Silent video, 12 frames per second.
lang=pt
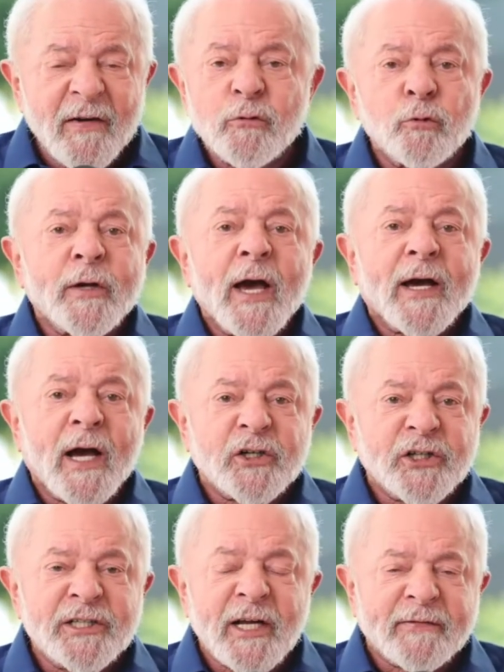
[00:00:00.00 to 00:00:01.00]
Veja o que a
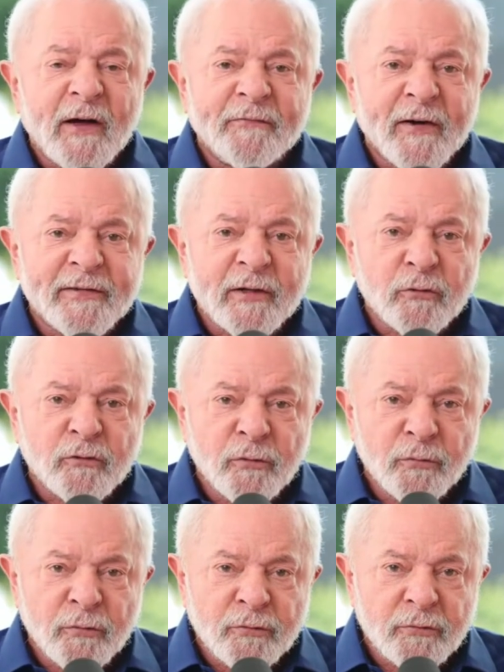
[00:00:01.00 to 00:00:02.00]
China está fazendo
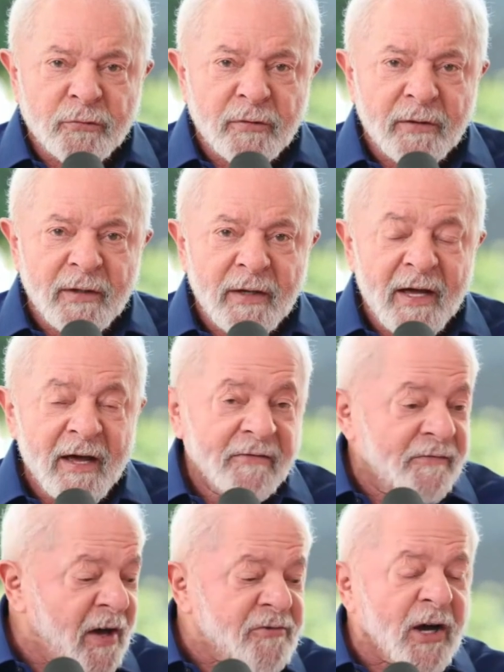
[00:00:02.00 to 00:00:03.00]
no mundo.
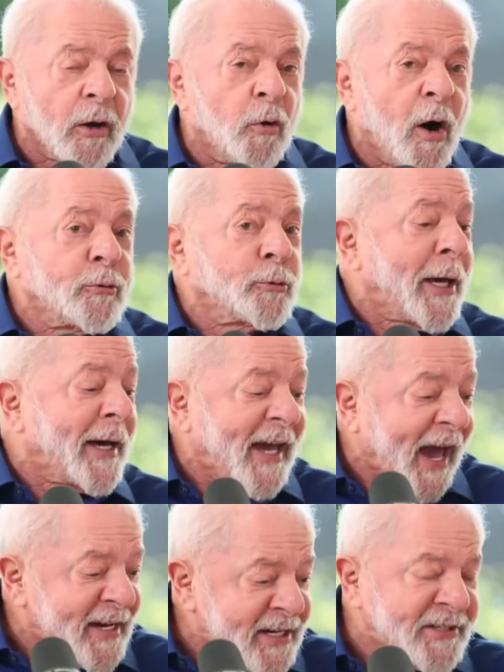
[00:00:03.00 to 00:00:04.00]
Veja agora o que,
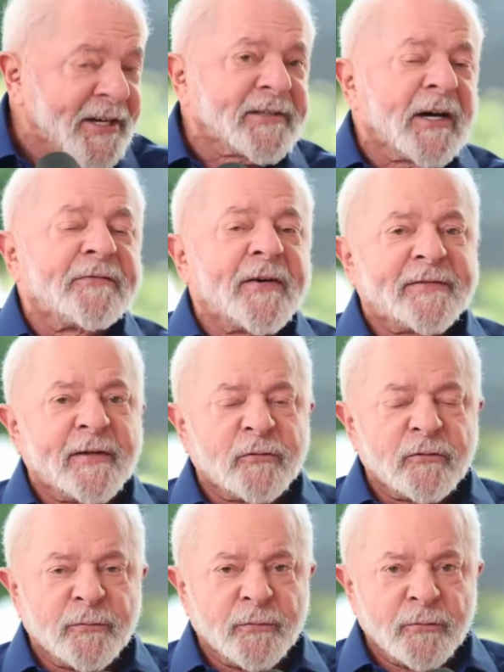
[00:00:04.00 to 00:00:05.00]
que a Índia está
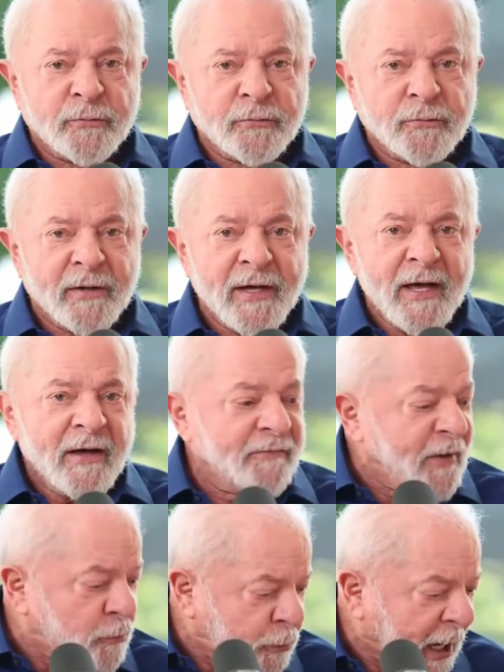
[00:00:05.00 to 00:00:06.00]
fazendo no mundo.
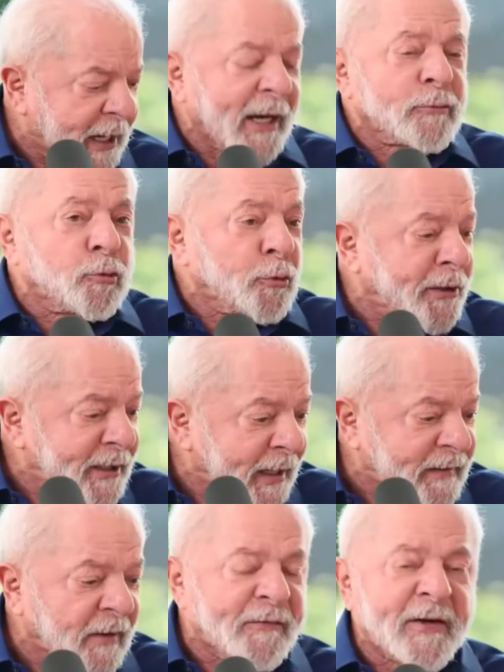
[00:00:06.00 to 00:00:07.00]
Veja o que, que a
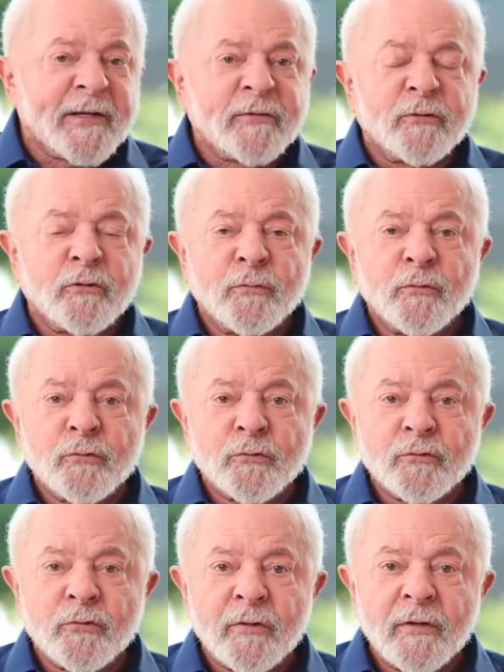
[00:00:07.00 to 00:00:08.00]
Turquia está fazendo no
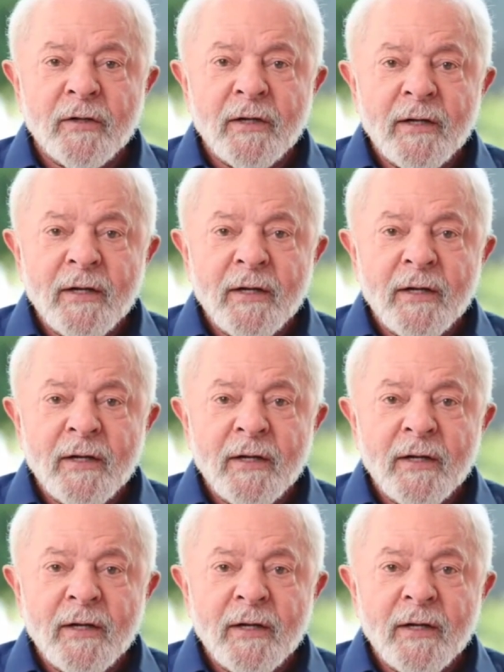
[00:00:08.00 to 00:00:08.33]
mundo.